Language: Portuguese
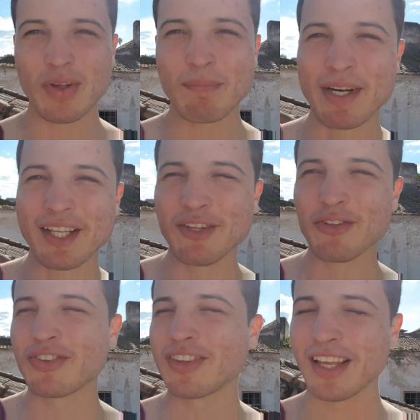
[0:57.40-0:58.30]
Tô
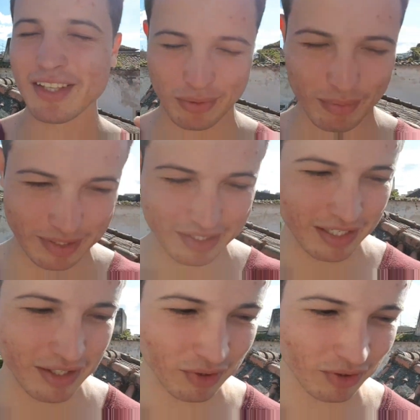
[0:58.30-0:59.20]
aprendendo teto, mano, na
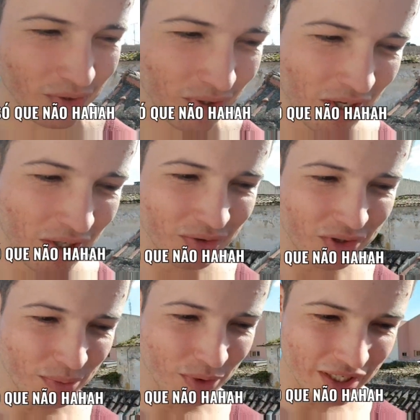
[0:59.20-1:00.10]
língua do, do
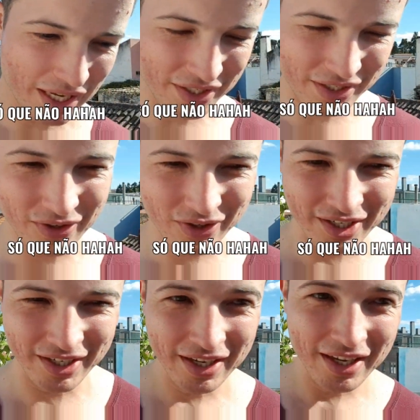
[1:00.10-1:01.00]
Timor-Leste
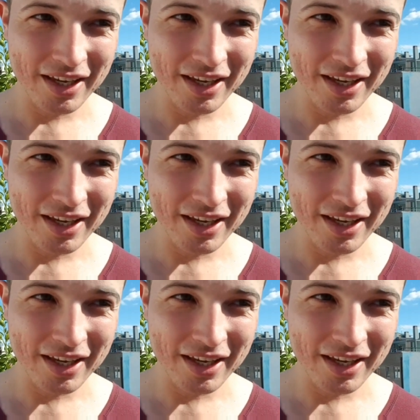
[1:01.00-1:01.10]
agora.